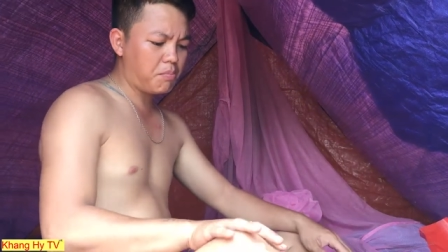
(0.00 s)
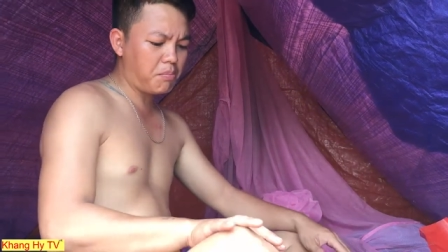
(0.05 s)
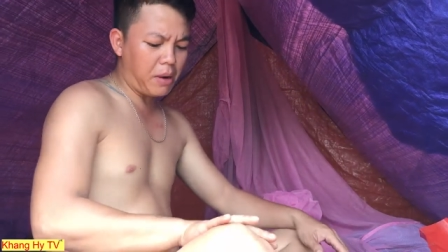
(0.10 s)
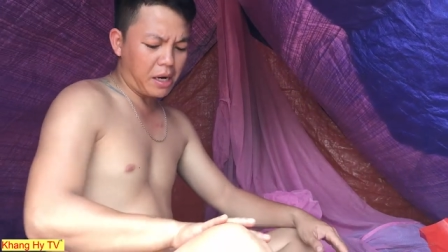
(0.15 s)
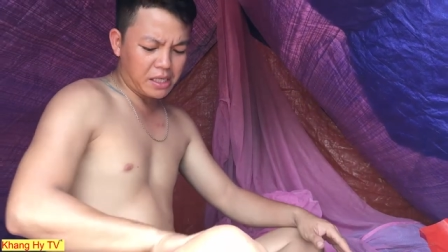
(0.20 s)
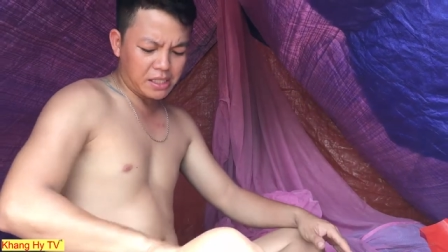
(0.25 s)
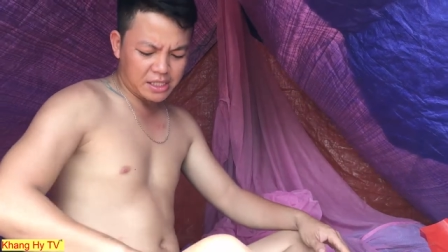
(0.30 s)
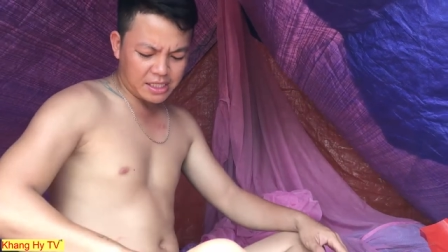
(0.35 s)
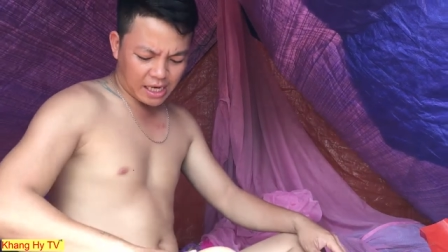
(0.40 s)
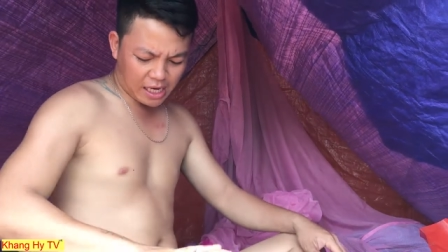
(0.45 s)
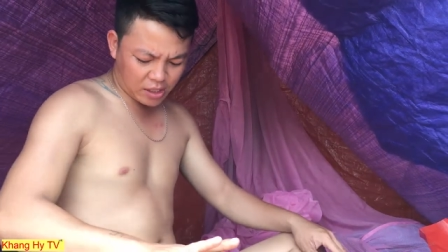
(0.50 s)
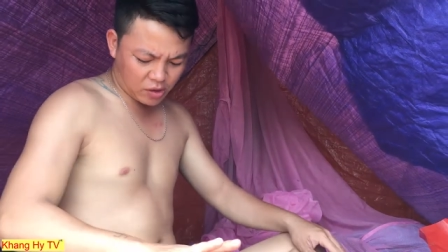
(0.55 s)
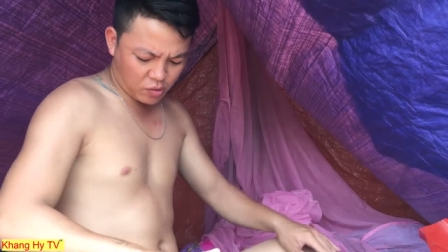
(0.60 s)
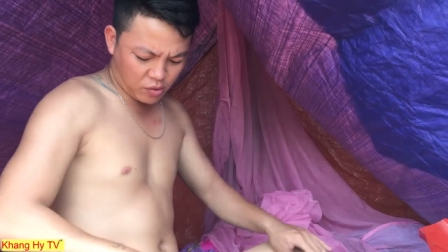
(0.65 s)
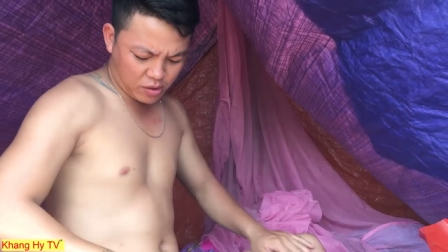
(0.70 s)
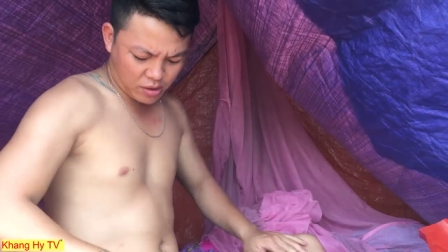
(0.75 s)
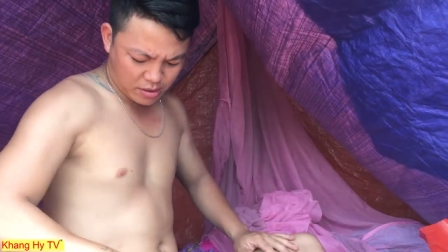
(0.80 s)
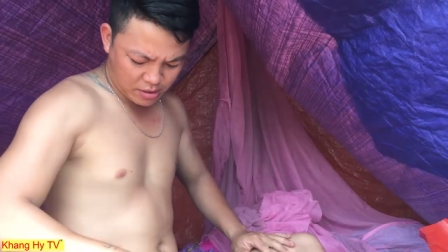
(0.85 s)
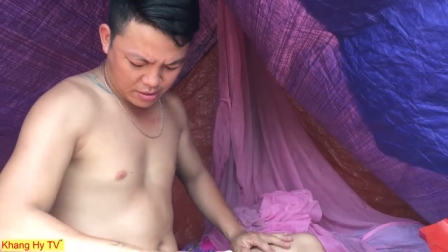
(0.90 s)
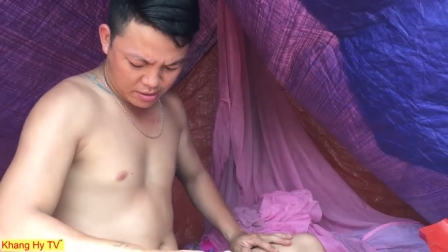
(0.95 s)
banh chành
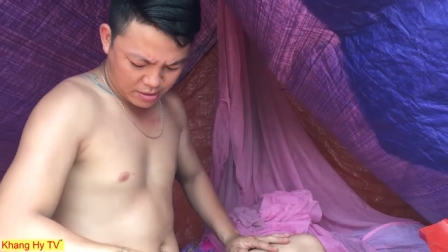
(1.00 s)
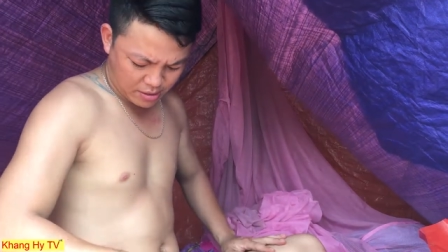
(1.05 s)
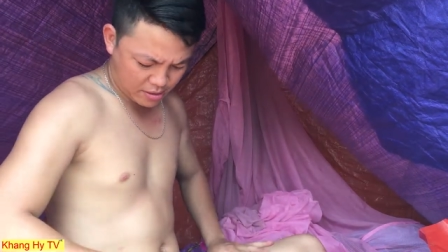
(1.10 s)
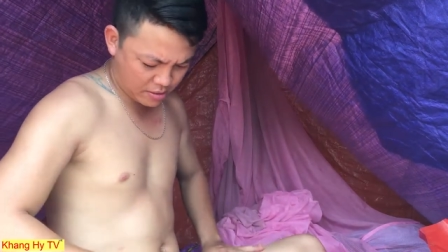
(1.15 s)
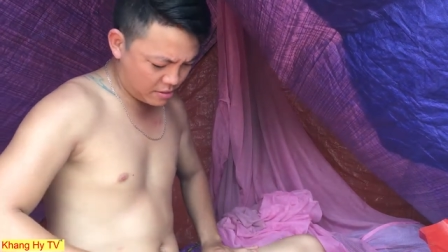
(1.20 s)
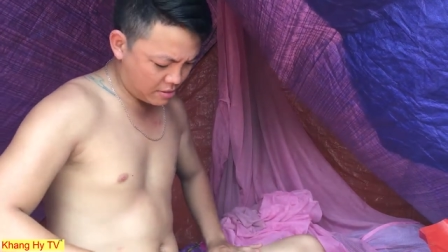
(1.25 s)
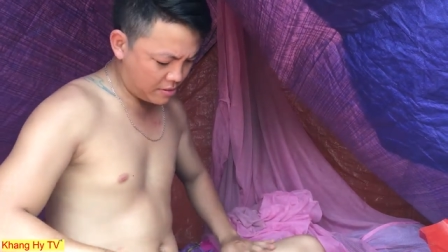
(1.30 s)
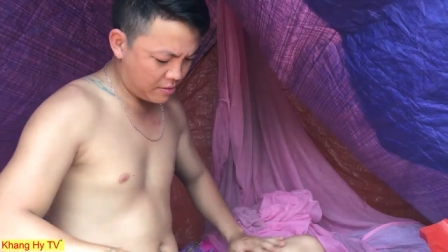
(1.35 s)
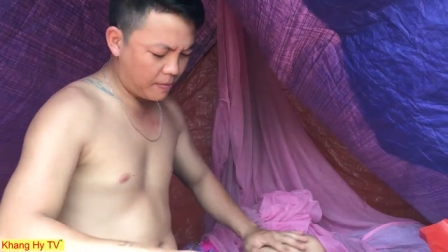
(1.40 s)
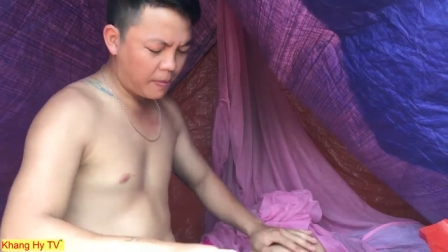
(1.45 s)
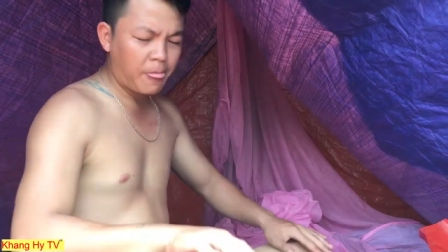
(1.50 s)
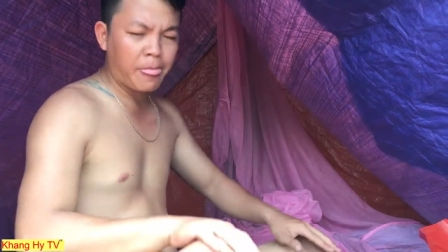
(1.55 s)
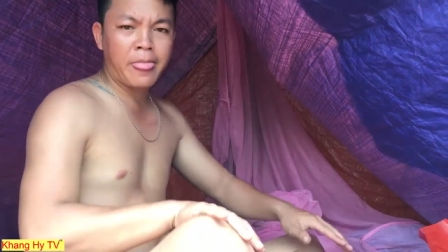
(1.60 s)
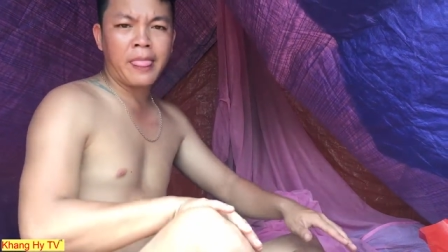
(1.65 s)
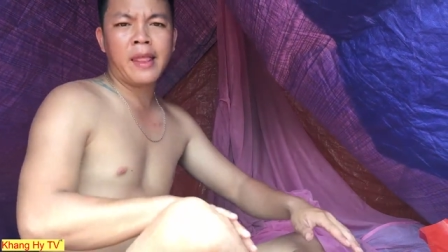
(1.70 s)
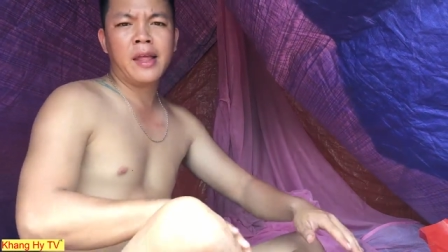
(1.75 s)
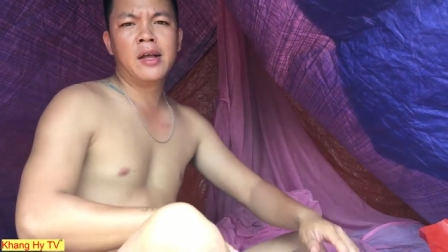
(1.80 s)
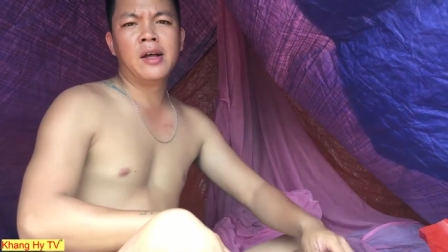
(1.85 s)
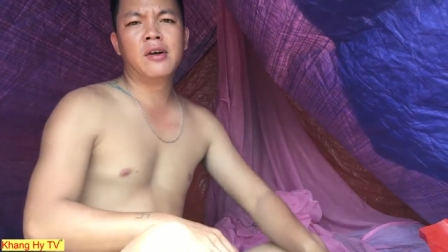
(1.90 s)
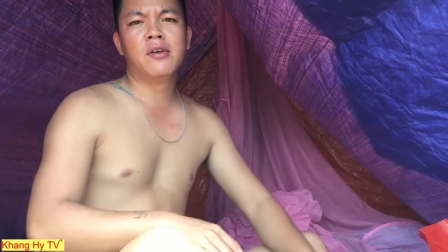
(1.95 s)
luôn rồi
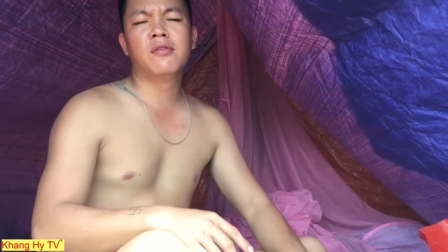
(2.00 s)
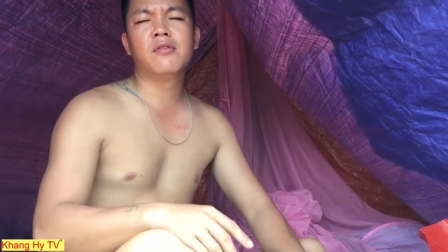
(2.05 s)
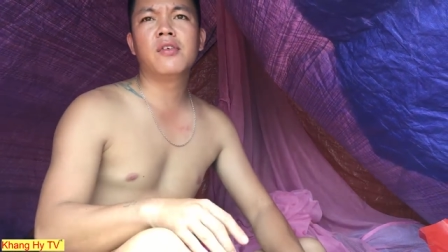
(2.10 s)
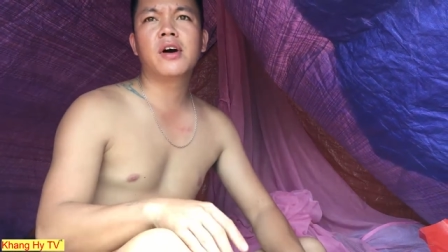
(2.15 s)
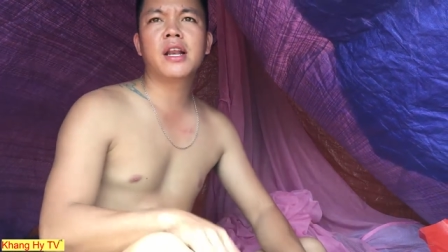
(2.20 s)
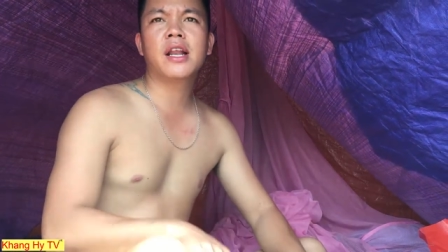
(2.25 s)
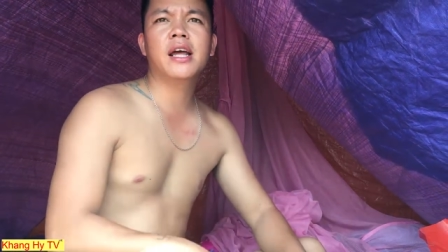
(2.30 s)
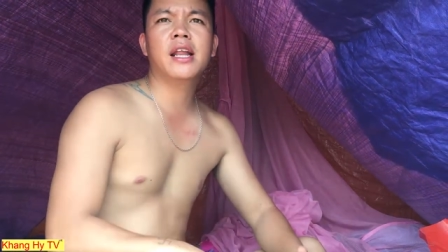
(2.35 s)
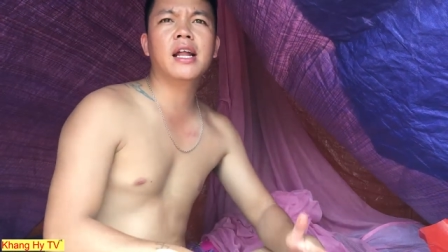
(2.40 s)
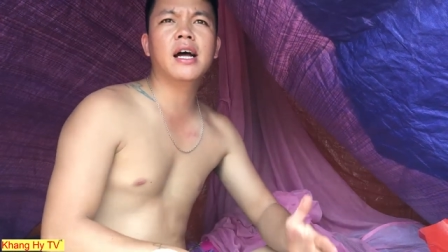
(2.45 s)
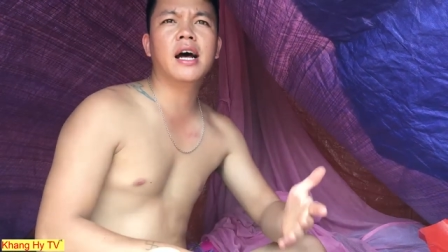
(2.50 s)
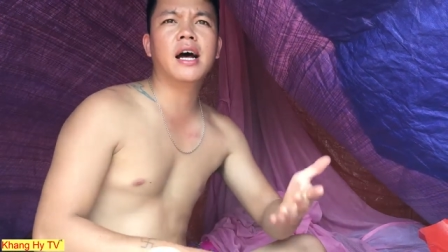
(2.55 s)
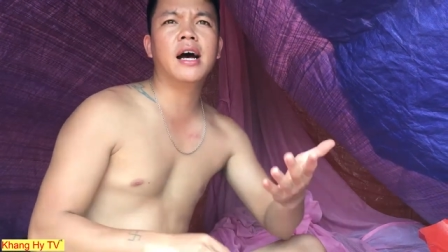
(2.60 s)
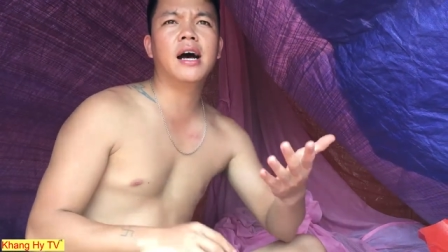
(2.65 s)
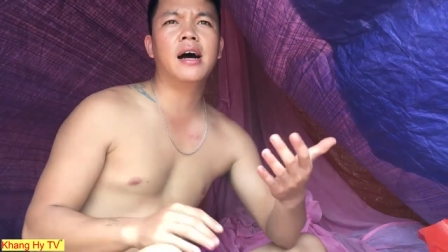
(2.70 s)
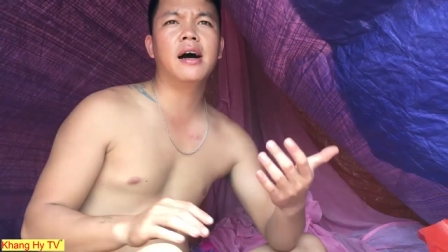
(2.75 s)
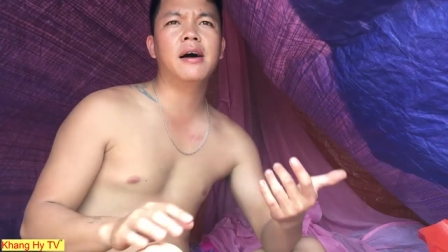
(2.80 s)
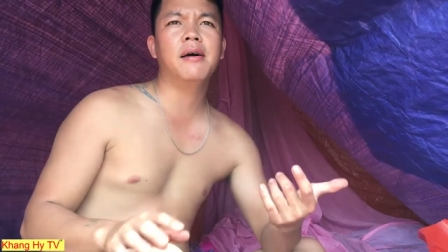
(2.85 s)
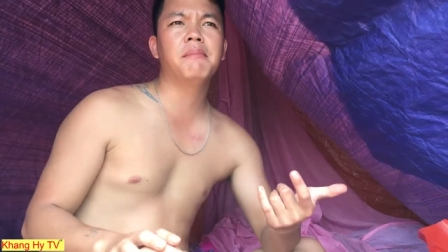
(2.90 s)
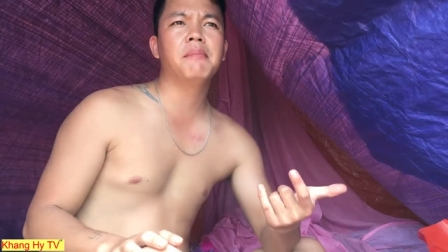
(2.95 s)
vậy nên
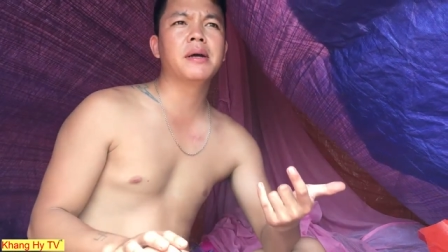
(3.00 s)
à,